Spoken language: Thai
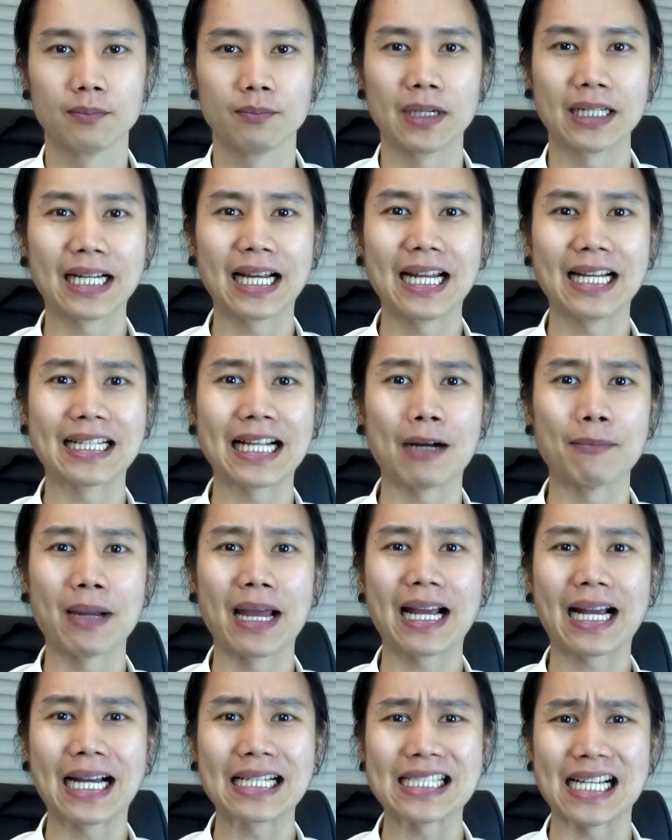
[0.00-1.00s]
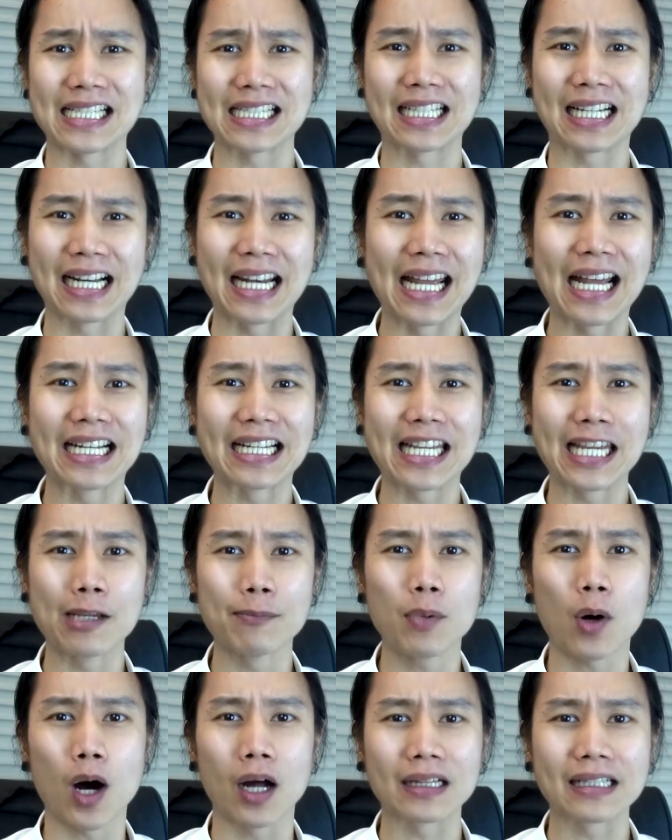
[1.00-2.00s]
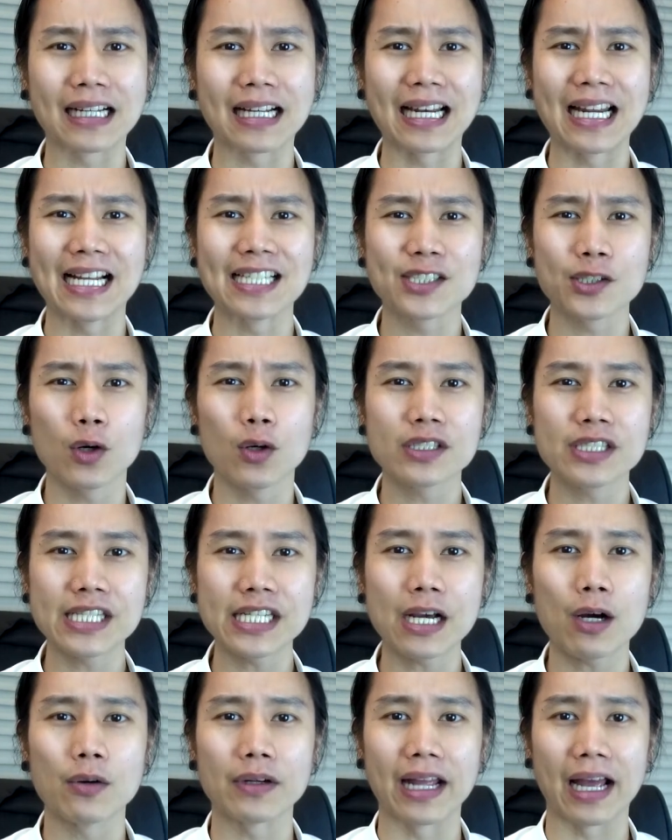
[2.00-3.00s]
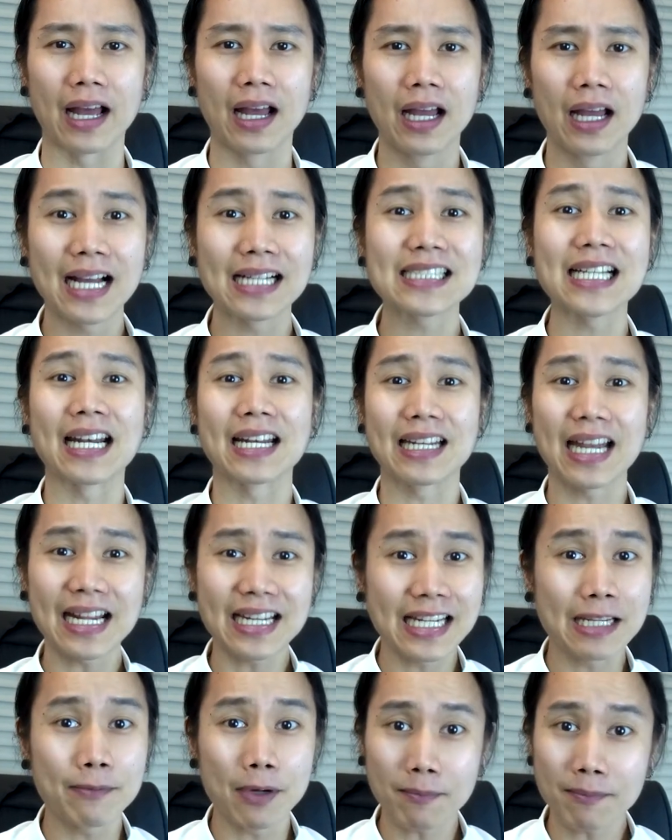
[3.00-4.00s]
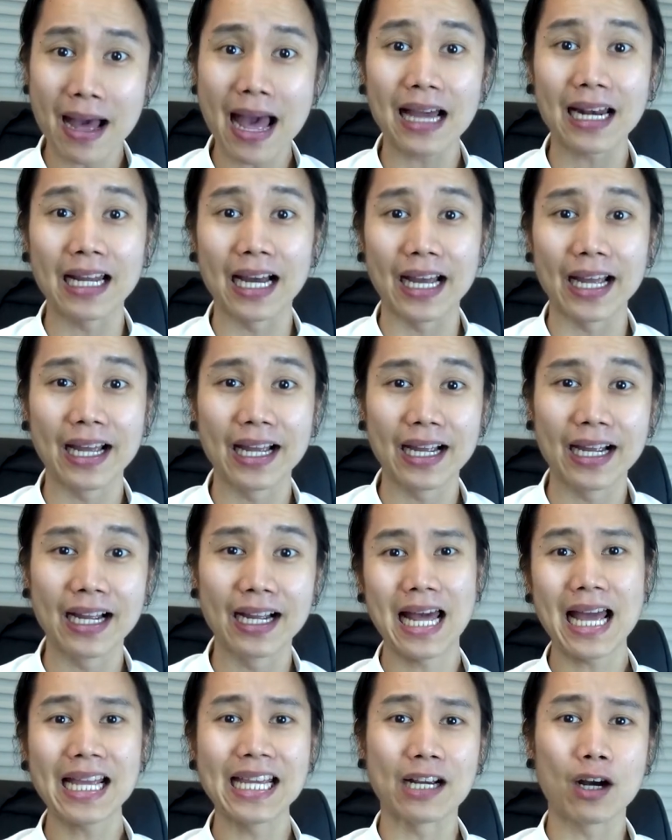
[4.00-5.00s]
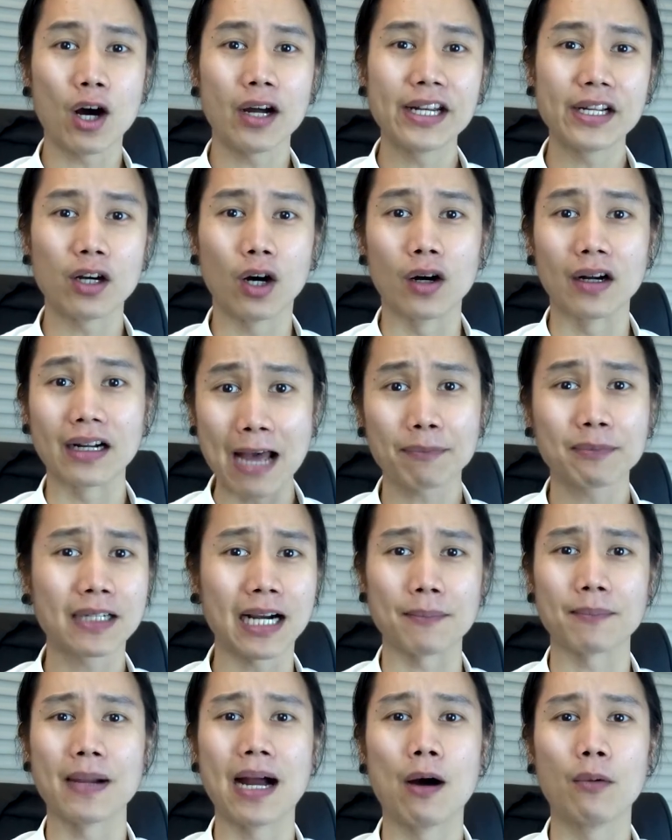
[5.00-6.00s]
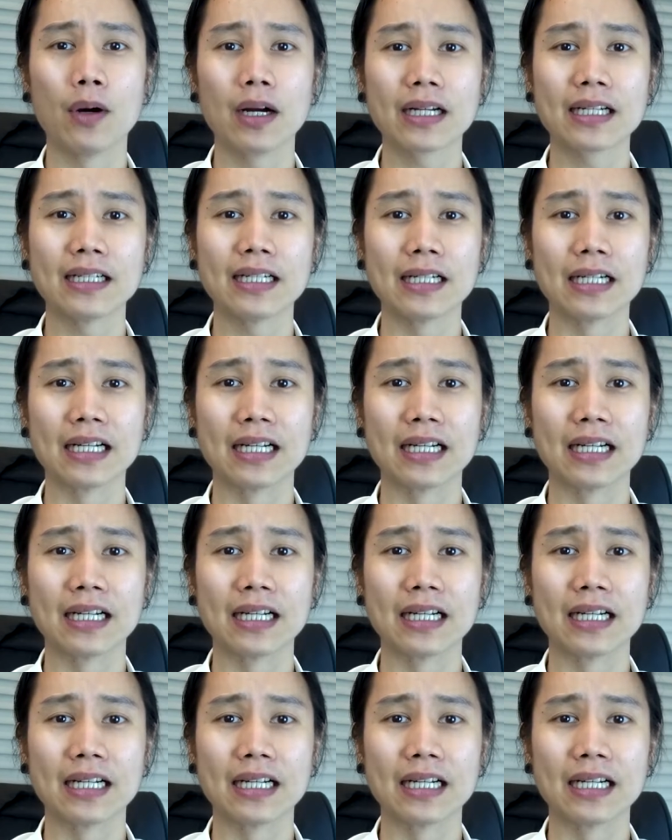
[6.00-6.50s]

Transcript: มันก็เลยทำให้ขจัดเกลียนคีย์บอร์ดเกลียนโซเชียลเนี่ยขจัดได้ดีมากๆเลย และอีกข้อดีของแอปครับเฮาก็คือ